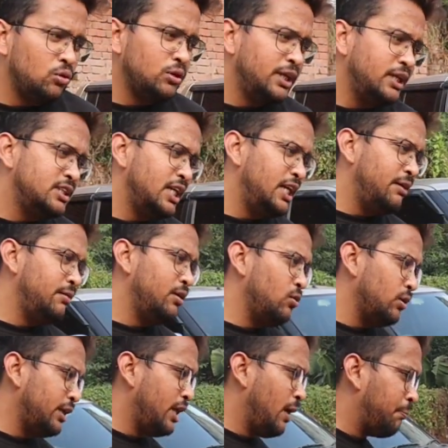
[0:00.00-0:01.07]
आपको ये चली
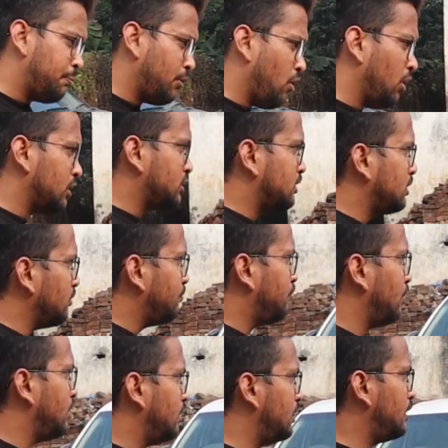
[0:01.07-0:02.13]
हुई होगी अप्रॉक्स
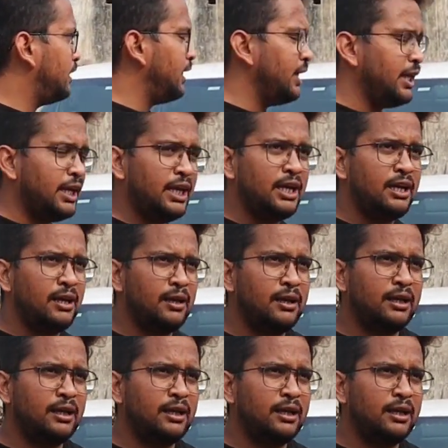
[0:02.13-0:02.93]
फोर्टी